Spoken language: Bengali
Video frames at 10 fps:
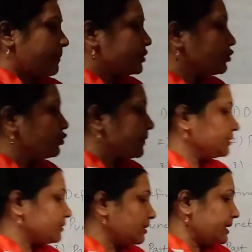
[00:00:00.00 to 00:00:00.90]
আমরা
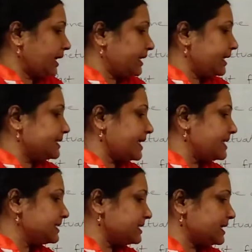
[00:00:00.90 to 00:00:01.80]
শুধুমাত্র এখানে
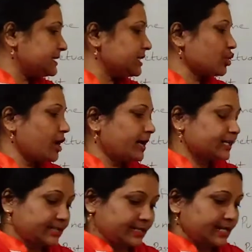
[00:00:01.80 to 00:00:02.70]
টেন্সের যে
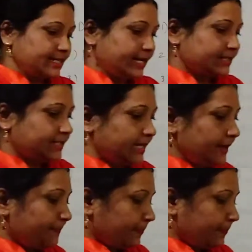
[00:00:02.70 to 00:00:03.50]
সংজ্ঞাটা সেটাই দিয়েছি